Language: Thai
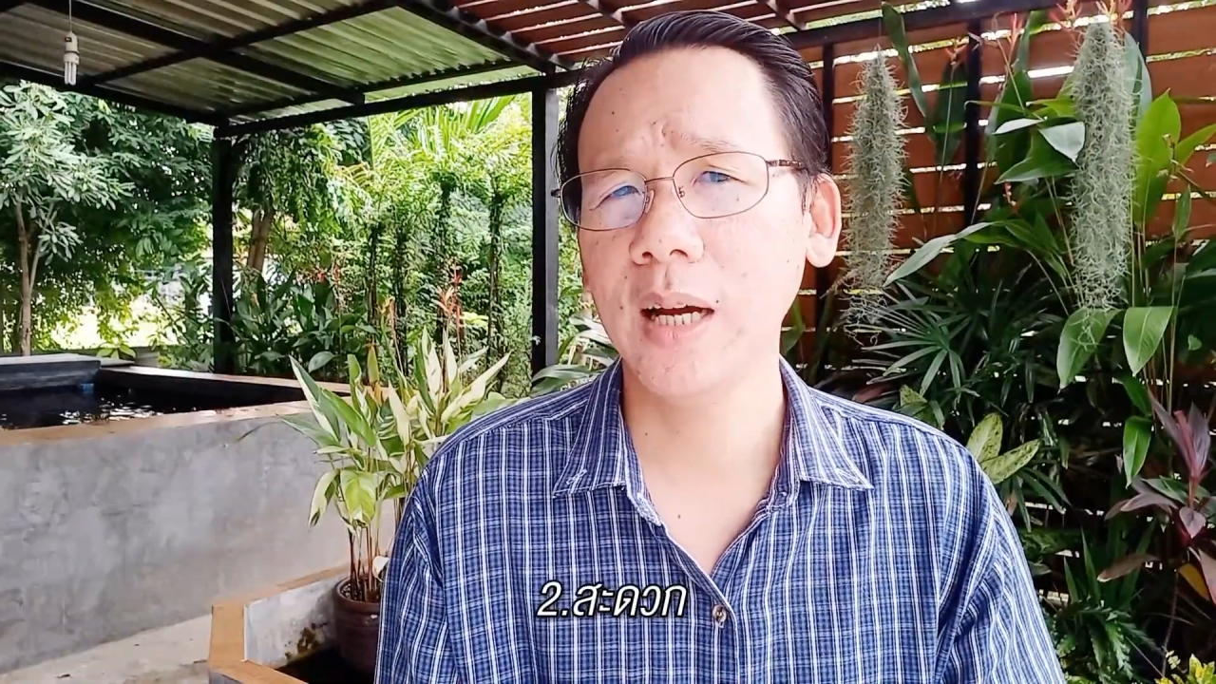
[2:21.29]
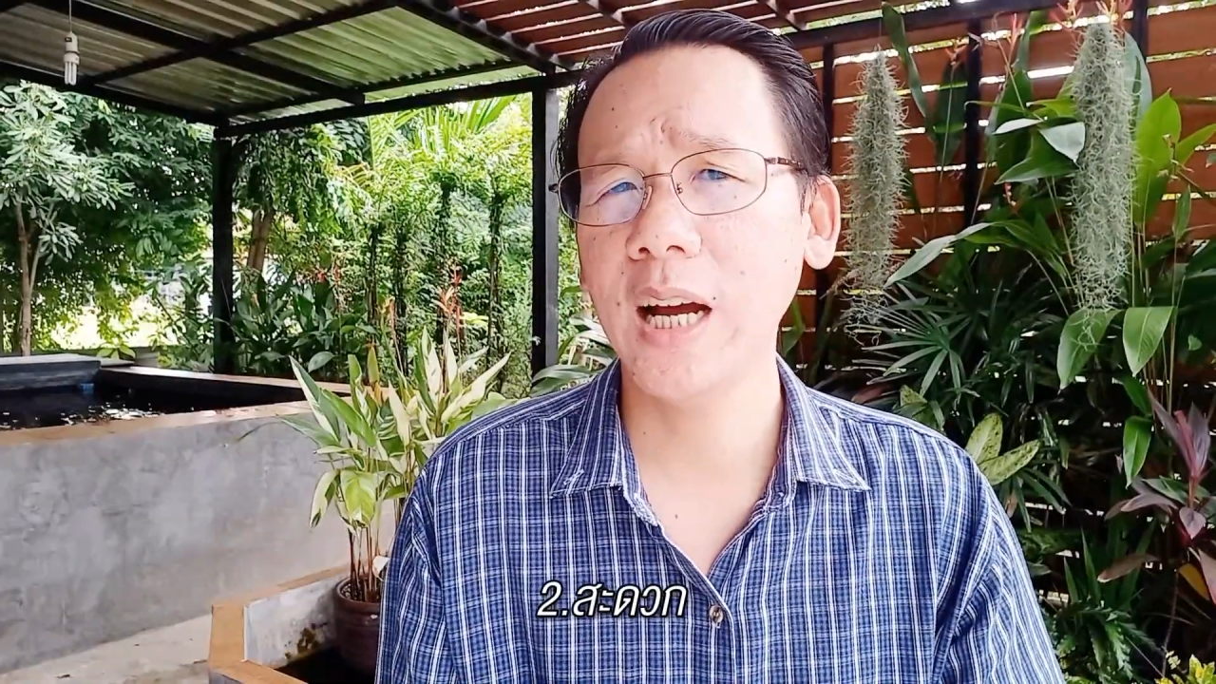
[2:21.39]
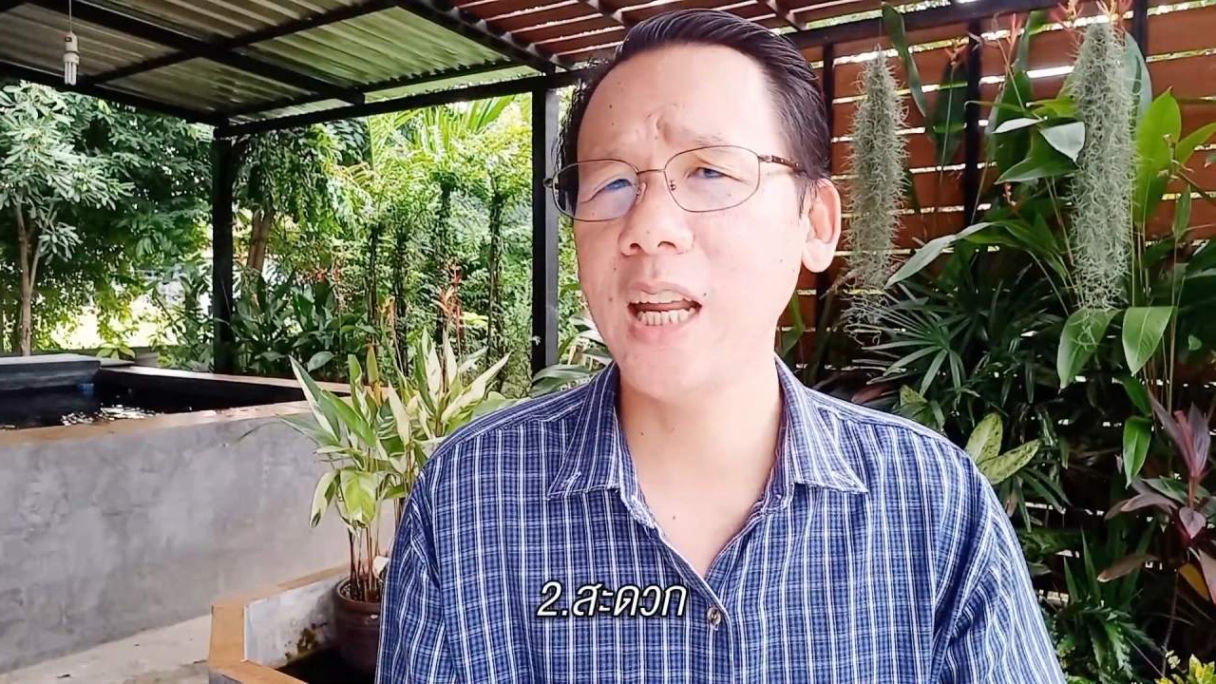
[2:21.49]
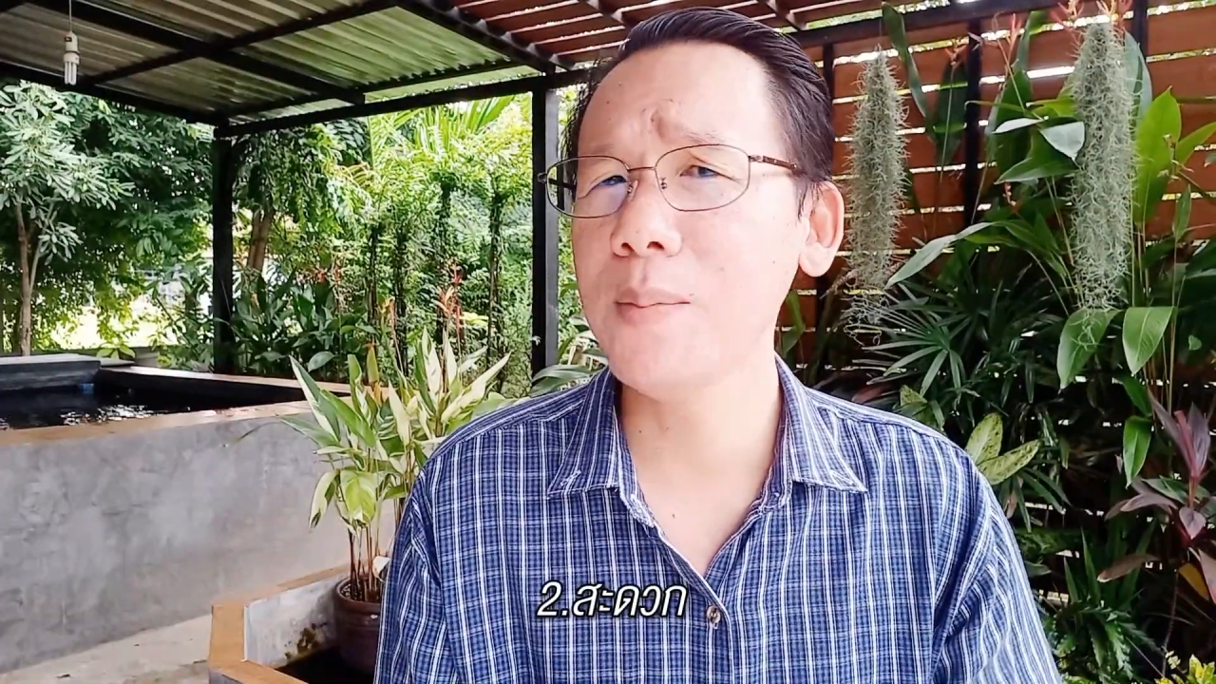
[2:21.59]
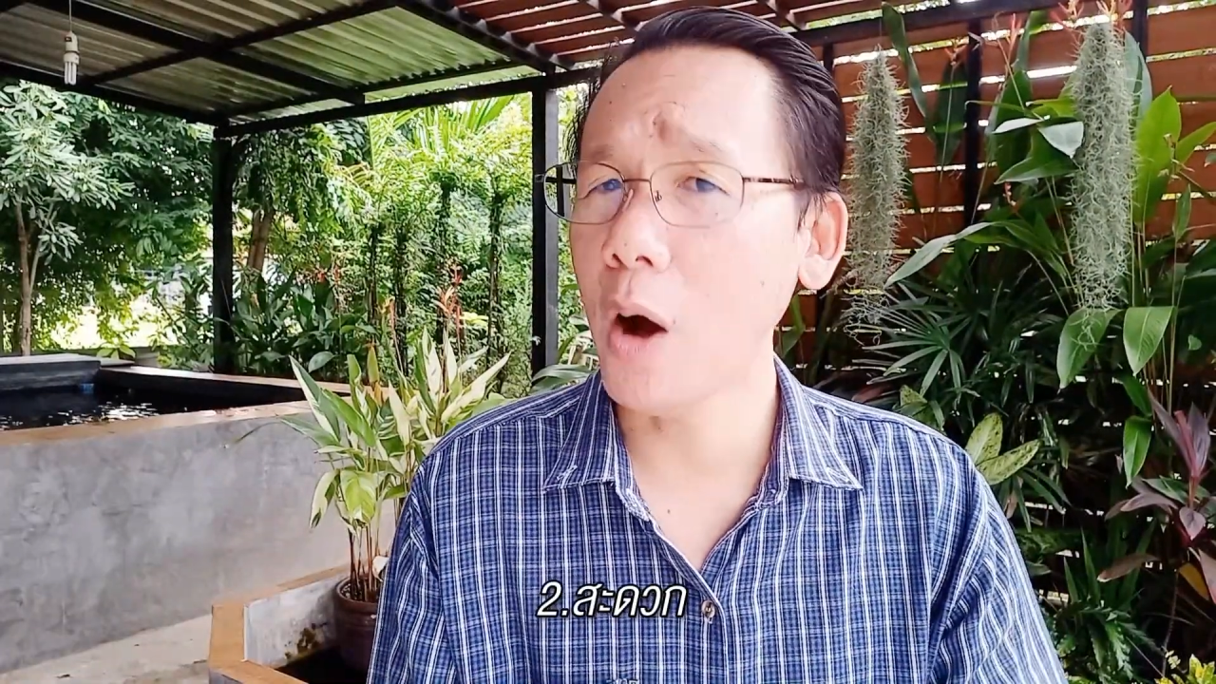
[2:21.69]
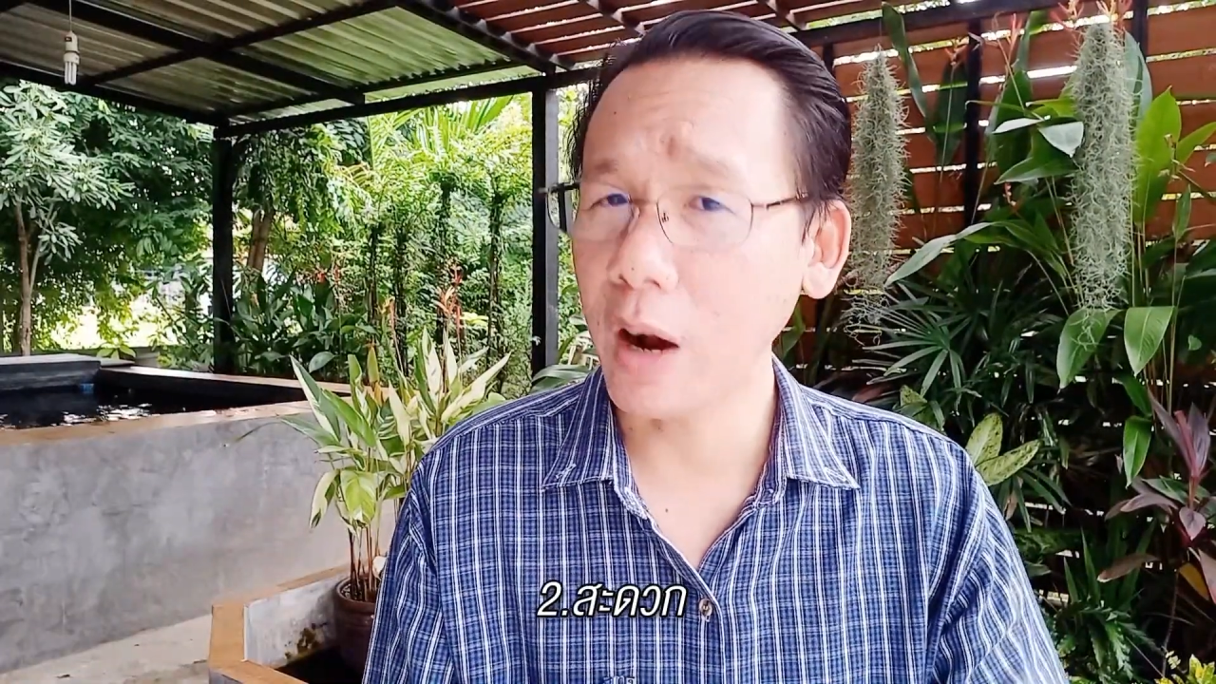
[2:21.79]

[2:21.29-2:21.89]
อันนี้เหมาะ